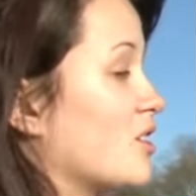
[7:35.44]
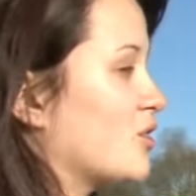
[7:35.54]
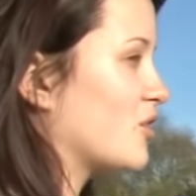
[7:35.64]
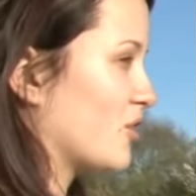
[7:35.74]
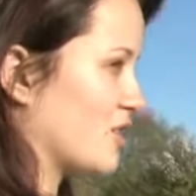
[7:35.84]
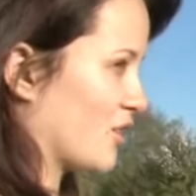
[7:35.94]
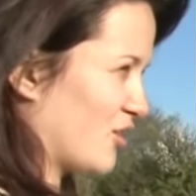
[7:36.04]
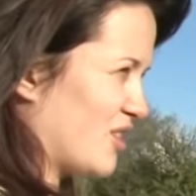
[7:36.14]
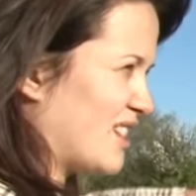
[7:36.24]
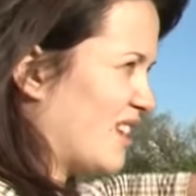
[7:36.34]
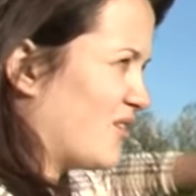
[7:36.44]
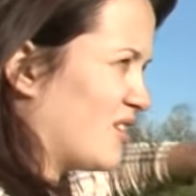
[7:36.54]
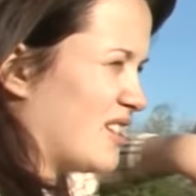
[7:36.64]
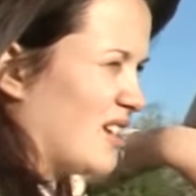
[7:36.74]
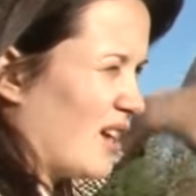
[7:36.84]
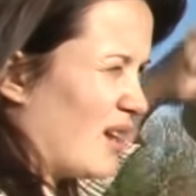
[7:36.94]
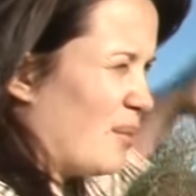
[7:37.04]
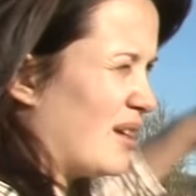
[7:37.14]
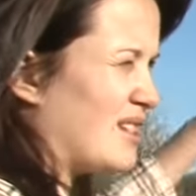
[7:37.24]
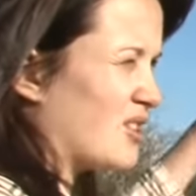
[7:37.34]
âge, se sentir rejetée, ça c'est à la
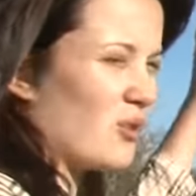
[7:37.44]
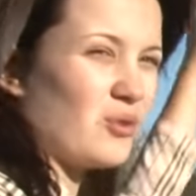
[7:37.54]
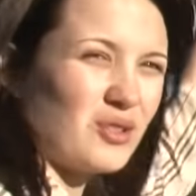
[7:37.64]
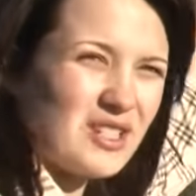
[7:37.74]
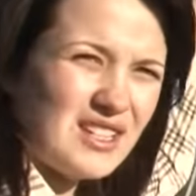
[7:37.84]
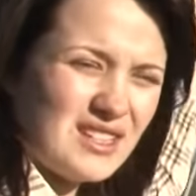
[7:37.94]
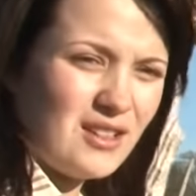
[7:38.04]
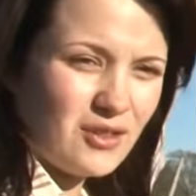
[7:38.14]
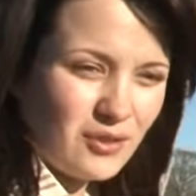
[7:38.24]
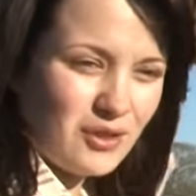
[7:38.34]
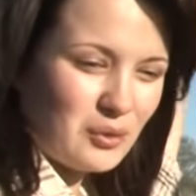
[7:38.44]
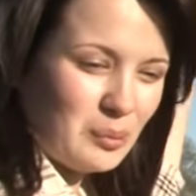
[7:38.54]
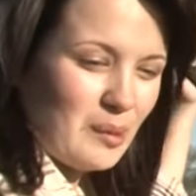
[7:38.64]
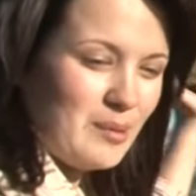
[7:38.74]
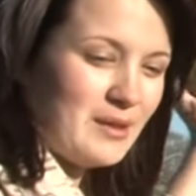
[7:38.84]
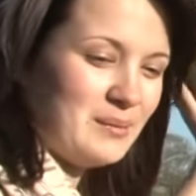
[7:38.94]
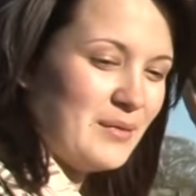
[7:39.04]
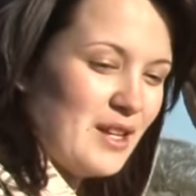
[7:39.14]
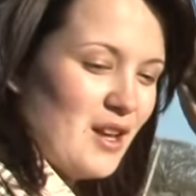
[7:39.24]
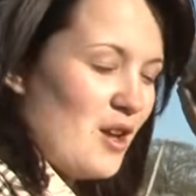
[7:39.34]
base des gens qu'on rejette, c'est les gens qui sont pas bien,
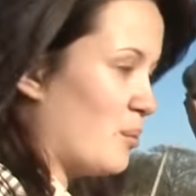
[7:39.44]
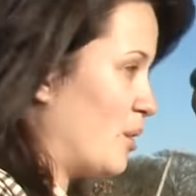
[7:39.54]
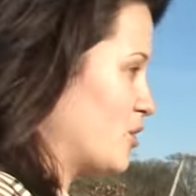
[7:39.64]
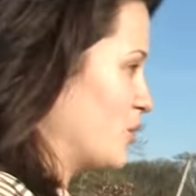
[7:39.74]
pas